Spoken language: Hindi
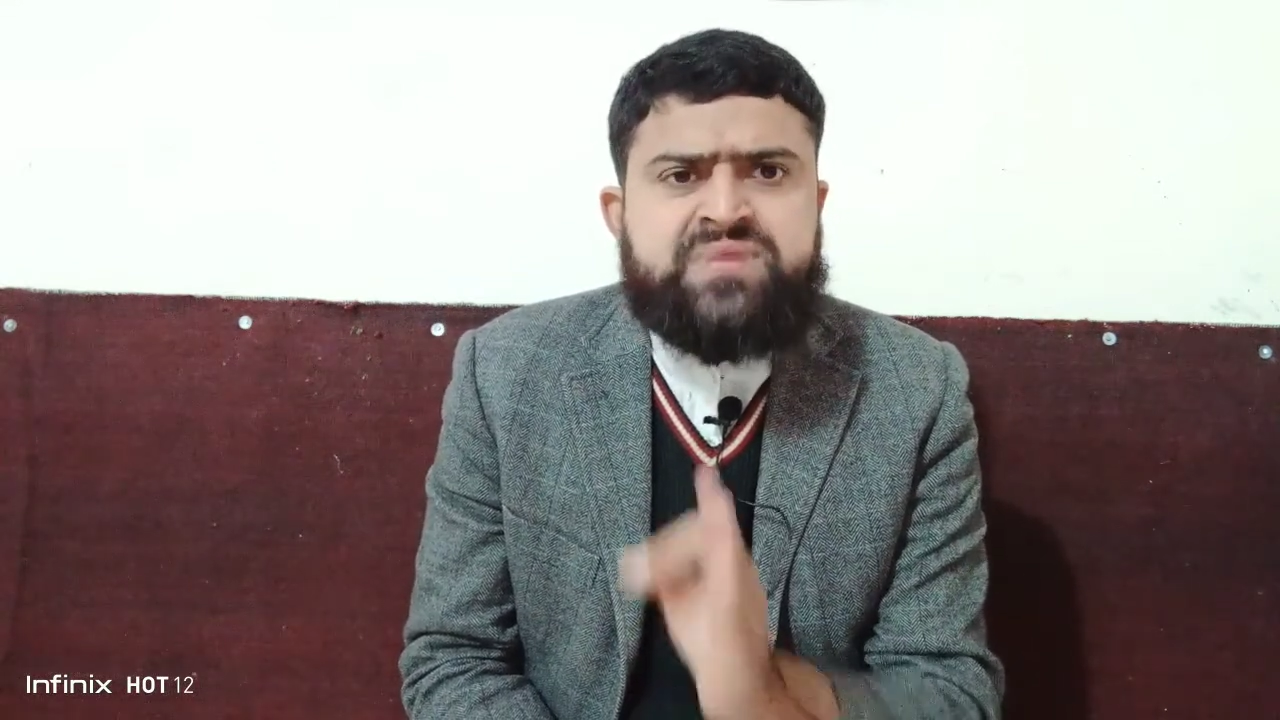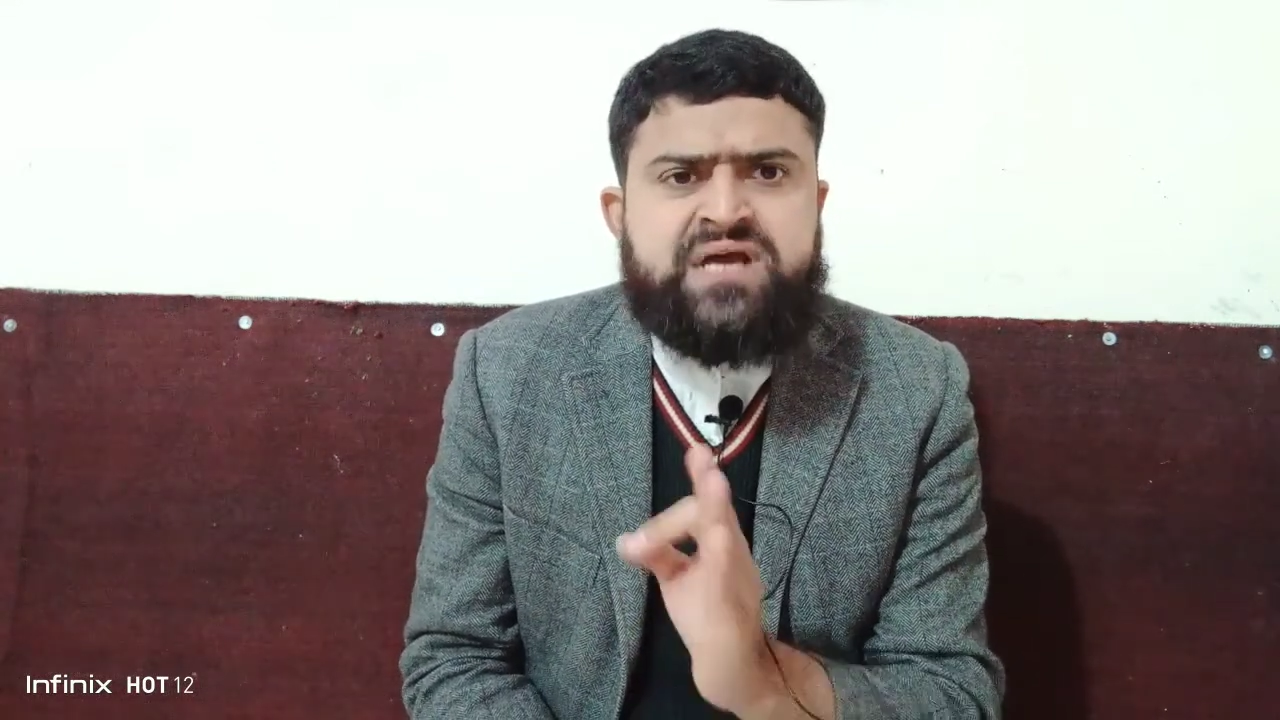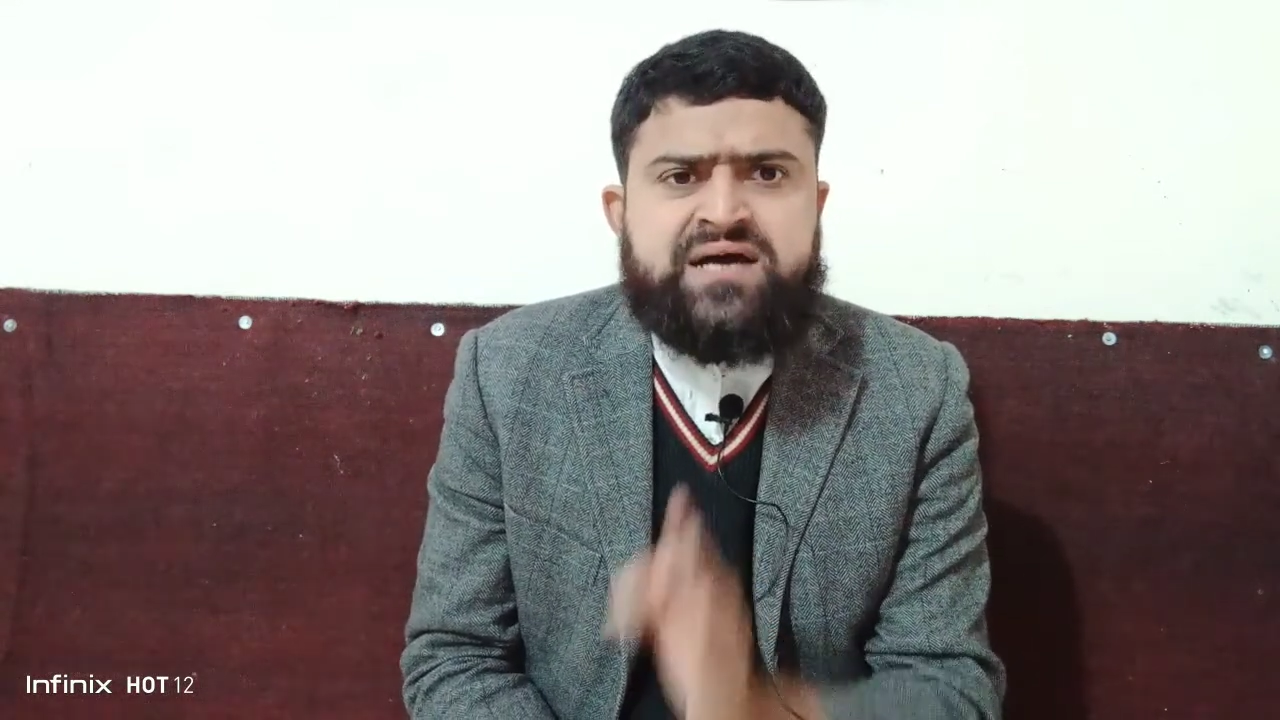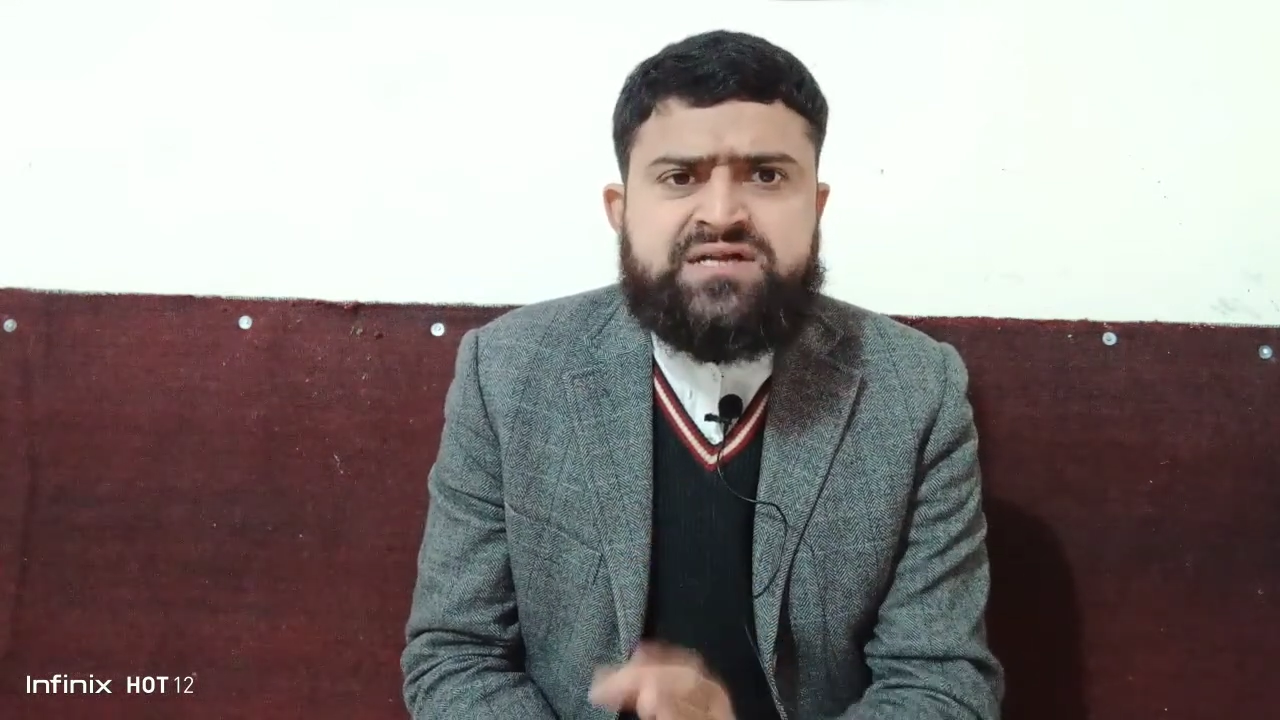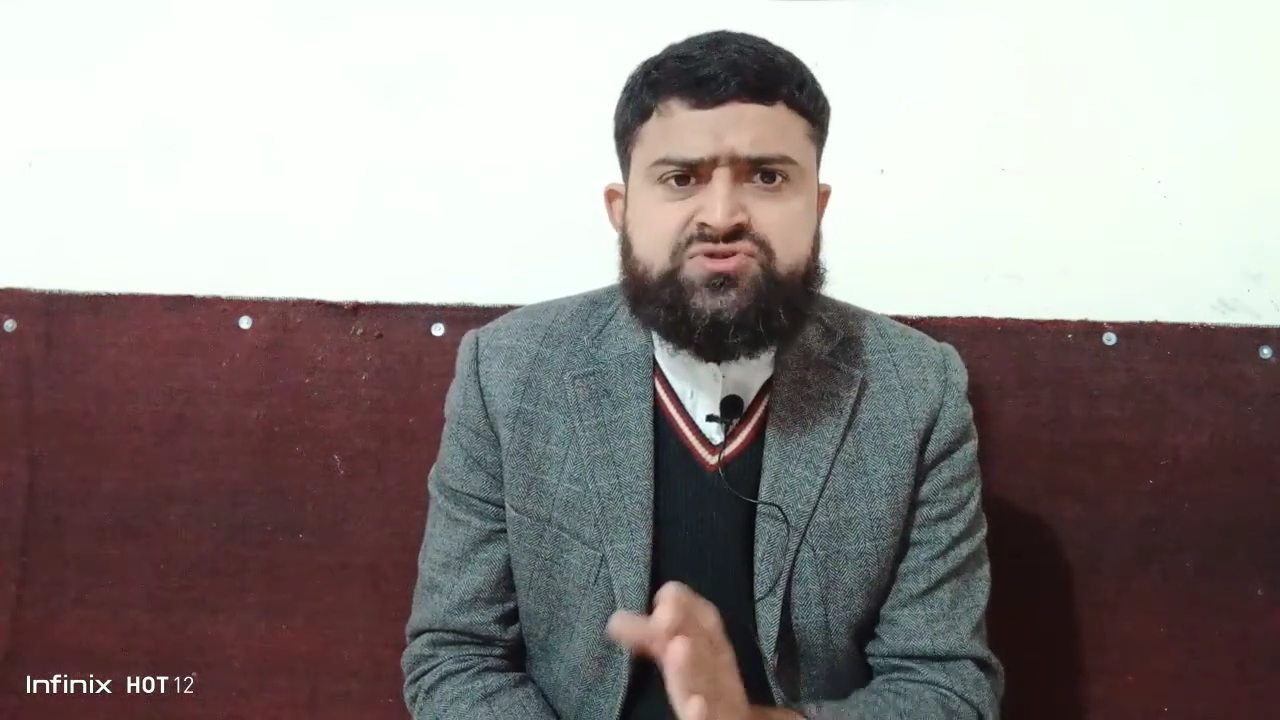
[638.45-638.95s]

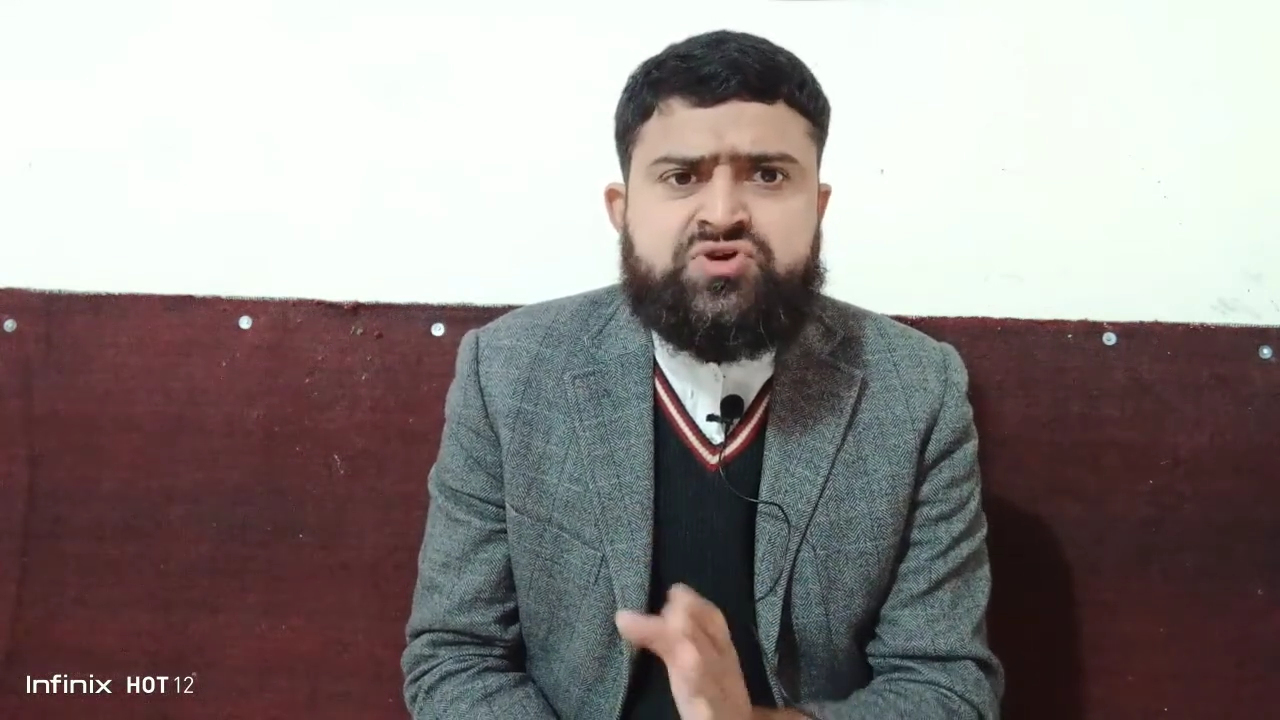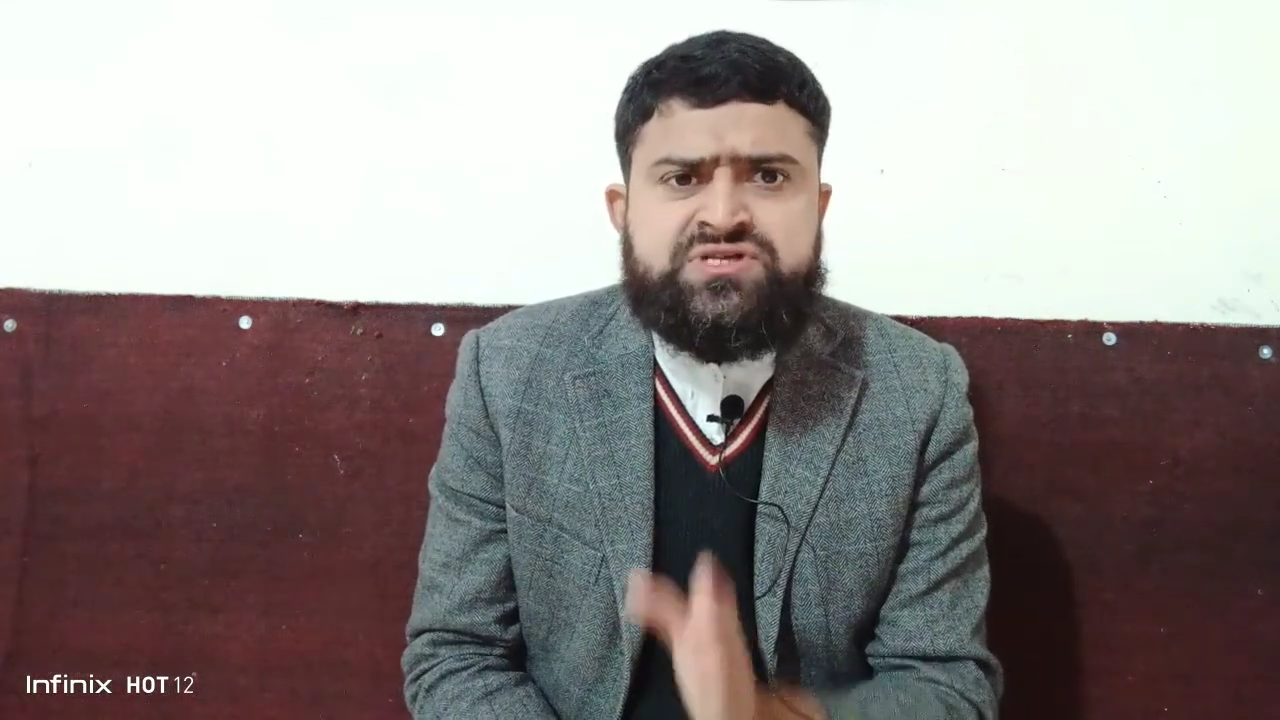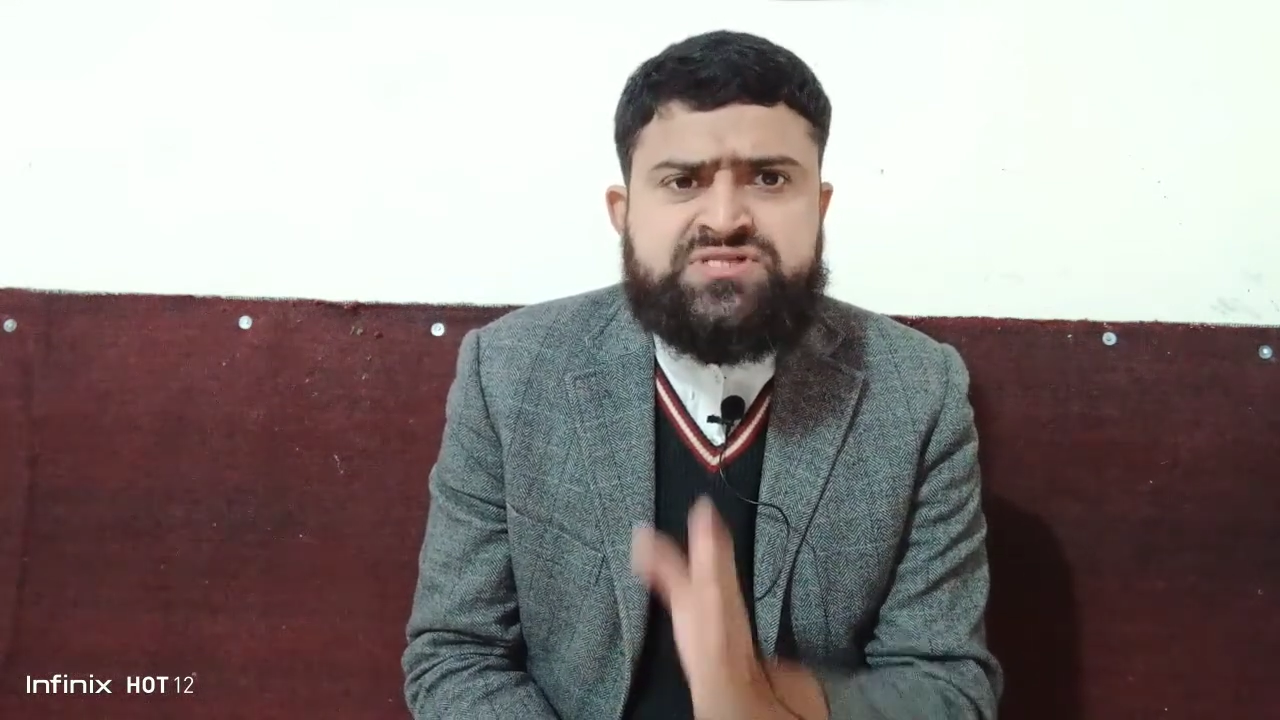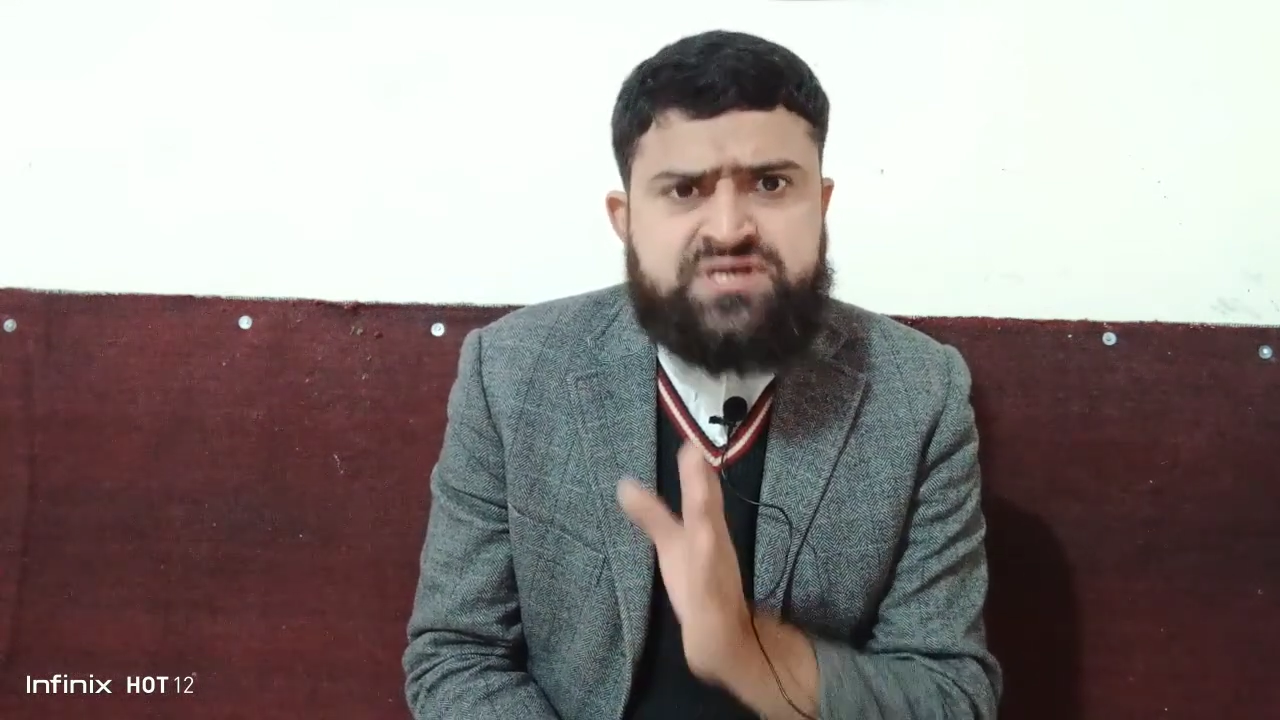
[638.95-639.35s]
कांग्रेस को इस